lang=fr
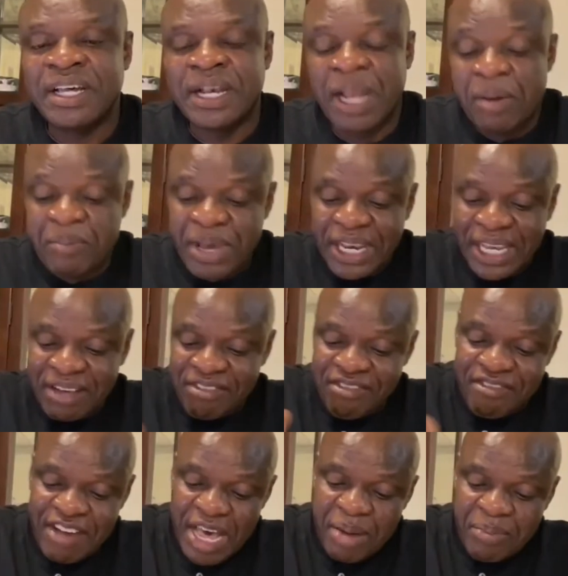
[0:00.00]
L'Amérique
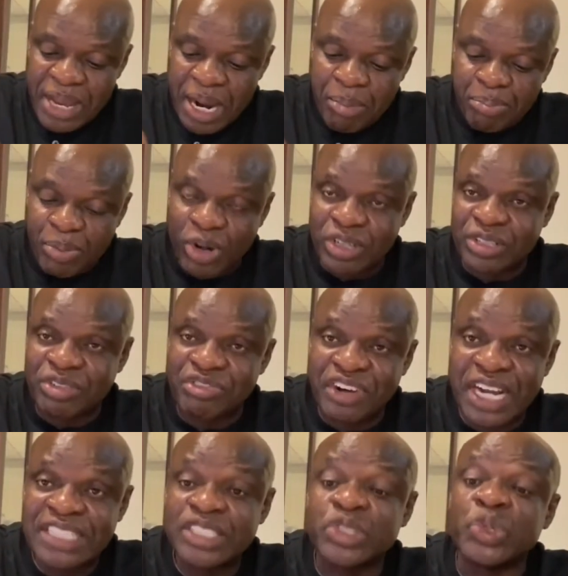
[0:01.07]
ferme la porte.
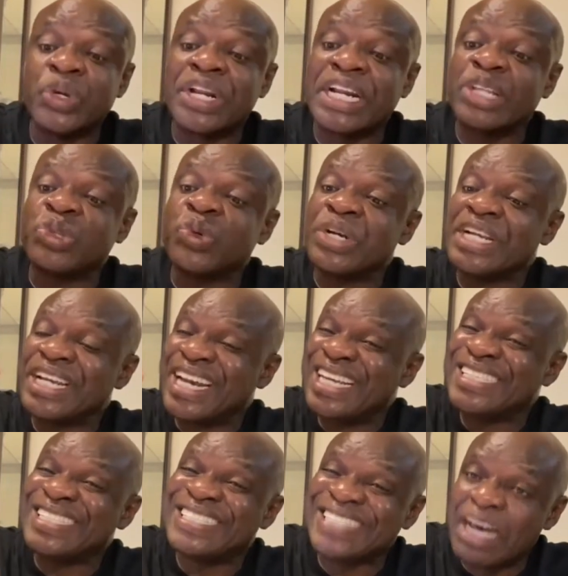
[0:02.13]
France, tu ne
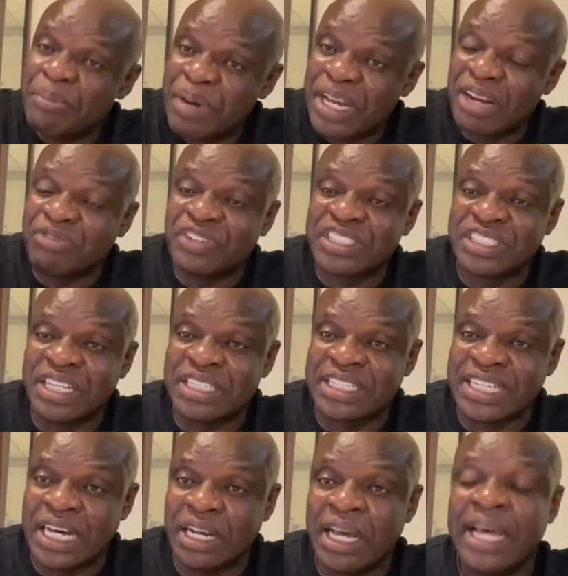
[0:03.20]
retourneras jamais en Afrique
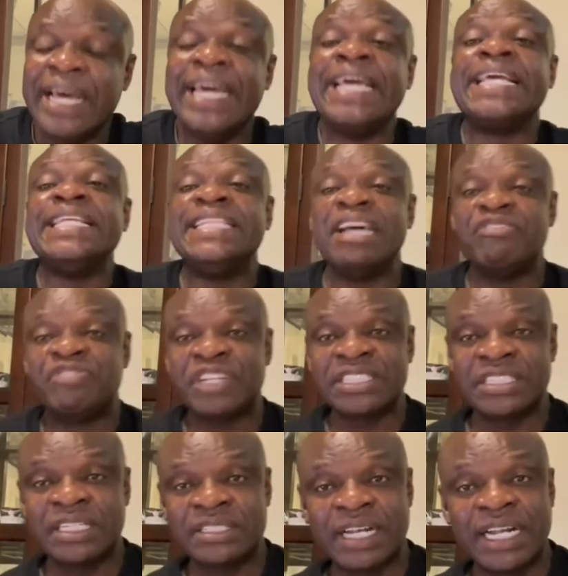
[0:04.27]
centrale. Et qui dit
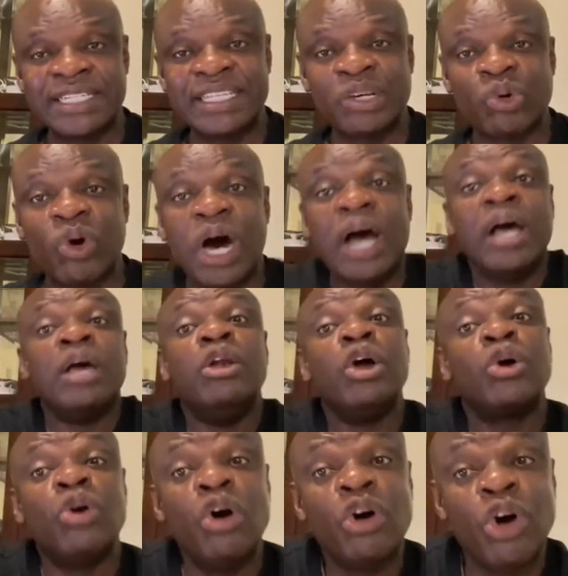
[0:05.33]
Afrique centrale dit quoi
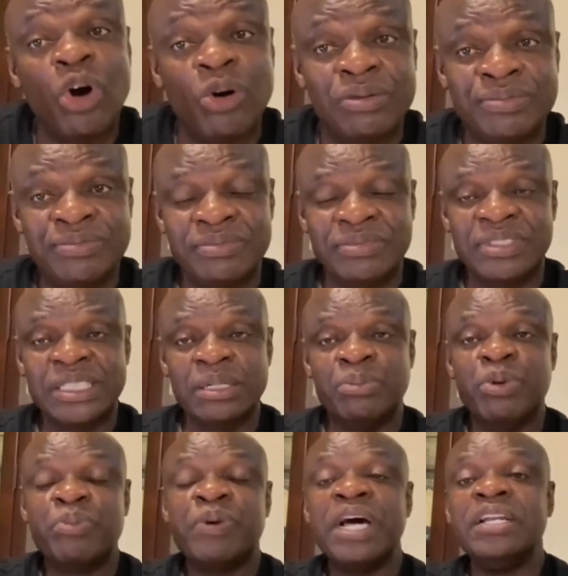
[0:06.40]
Le Congo,
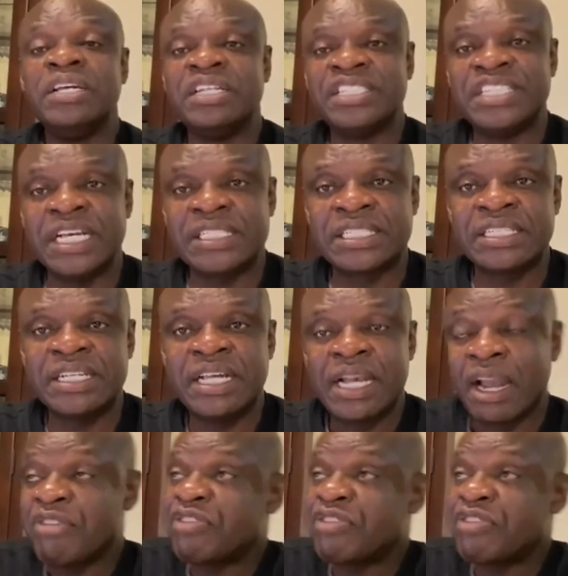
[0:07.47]
pour prendre les richesses.